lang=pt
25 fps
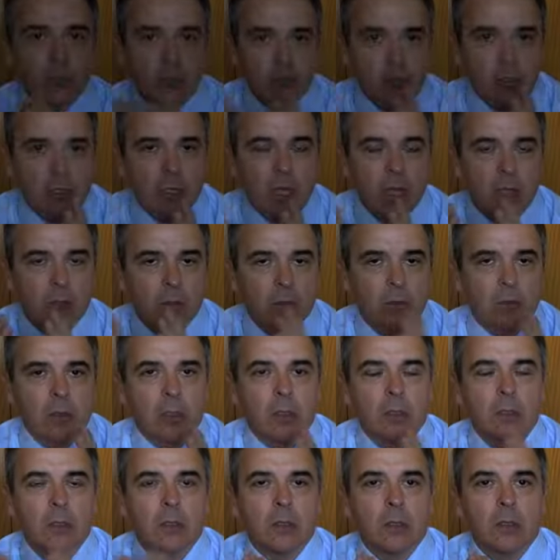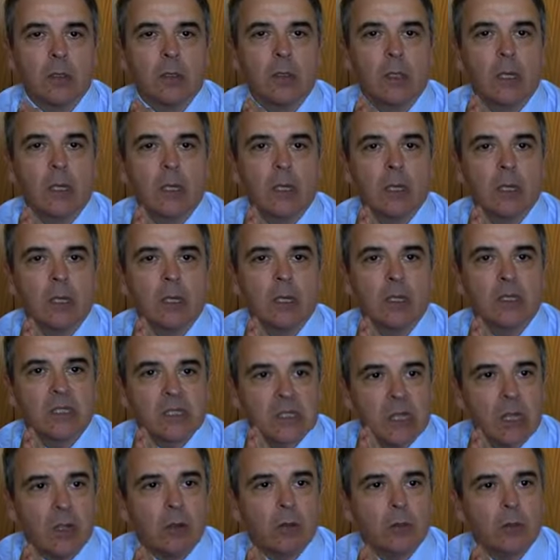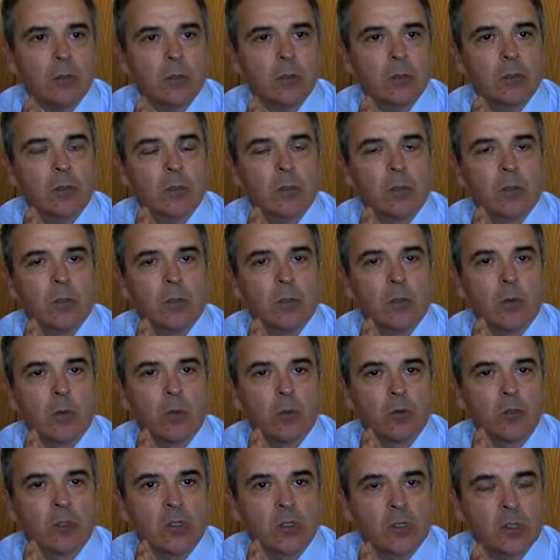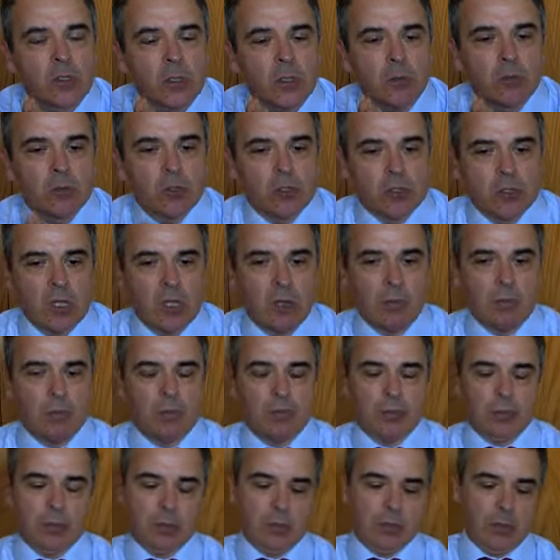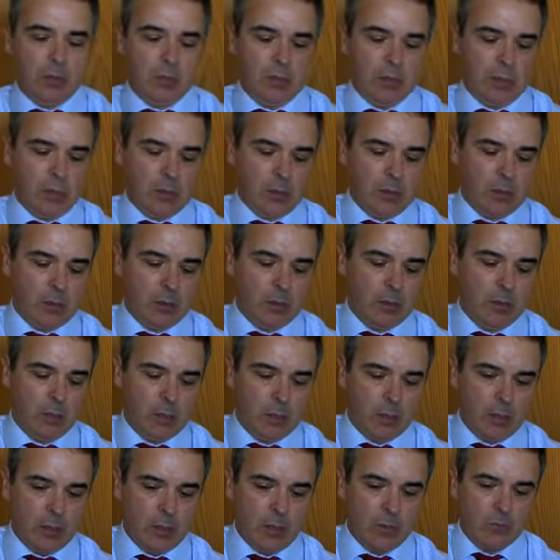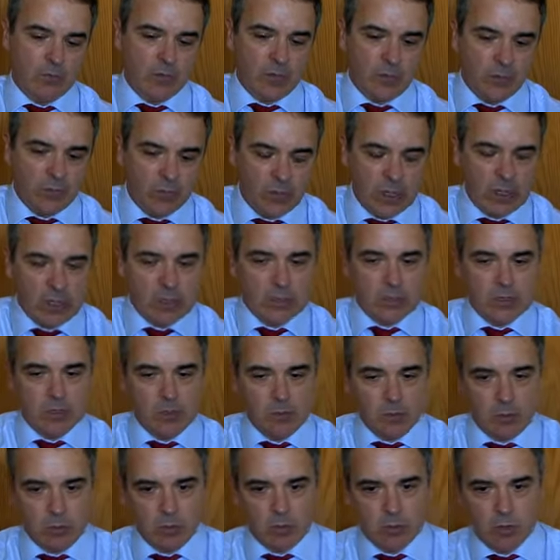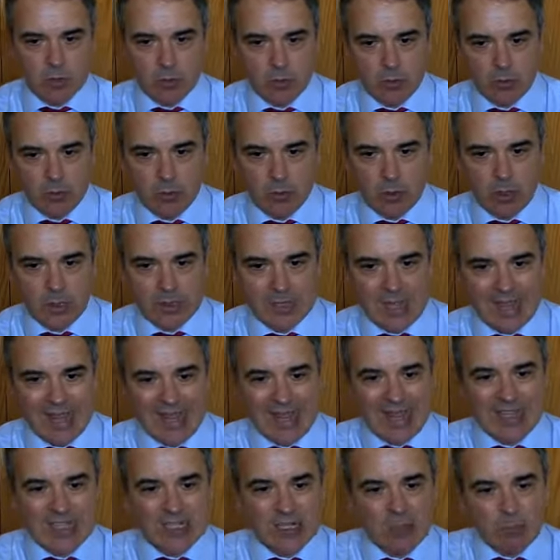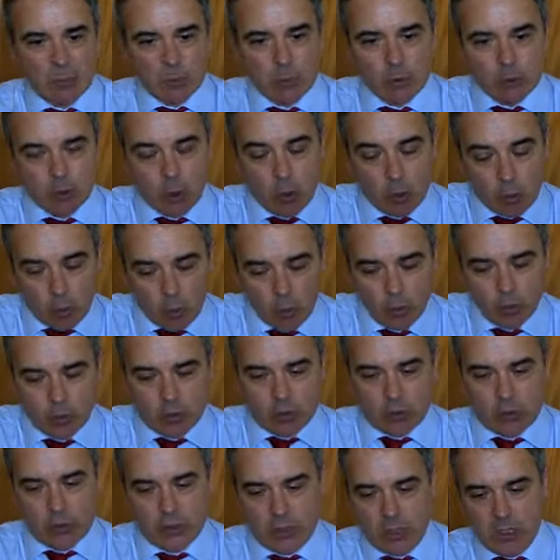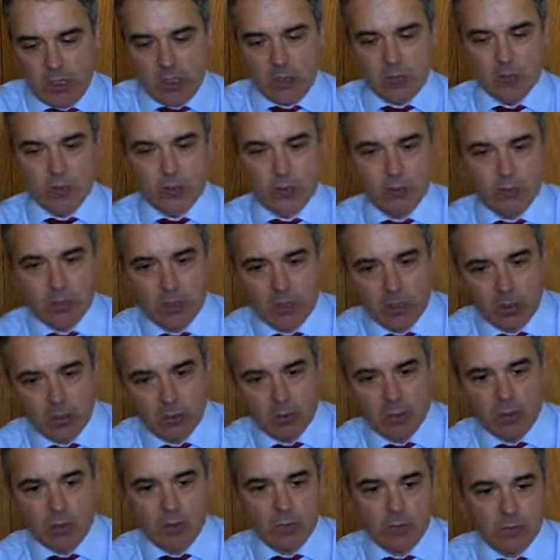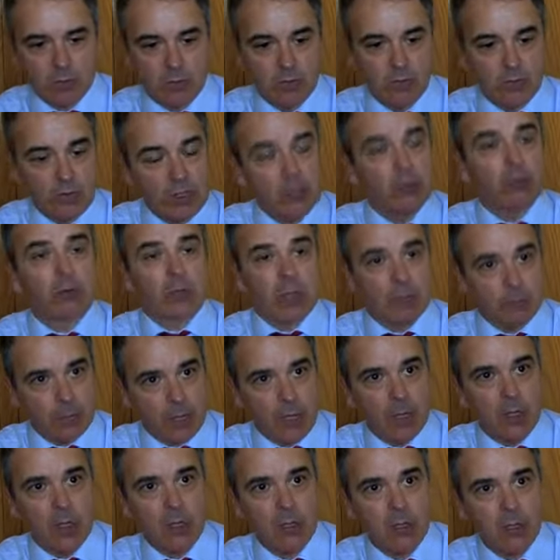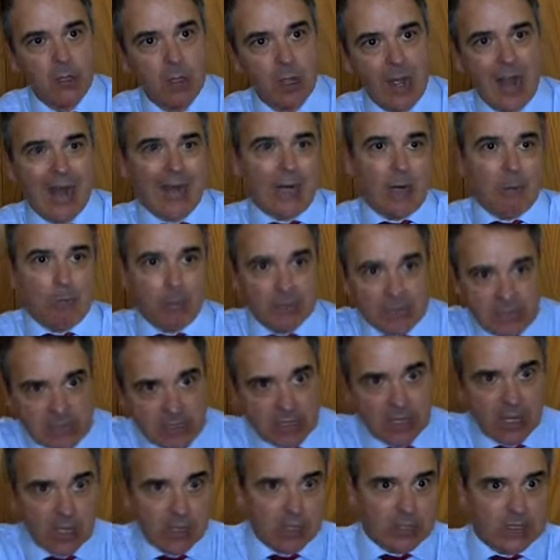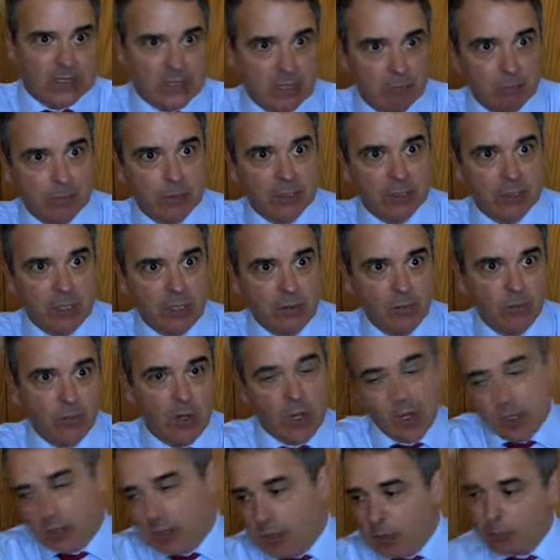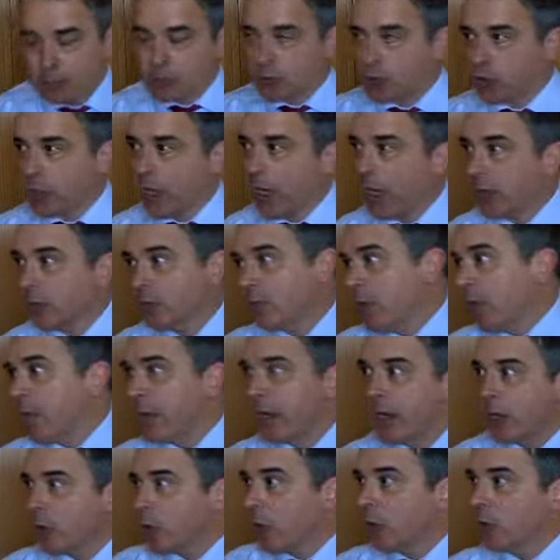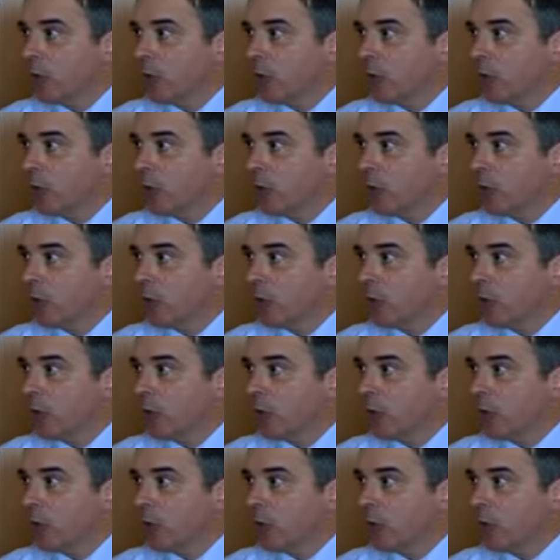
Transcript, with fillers: sociedade que durante uh, séculos uh, conseguiu sempre eh, viver acima, do seu, acima dos recursos que tinha no seu território, devido também à capacidade que sempre teve de ir buscar, de uma maneira ou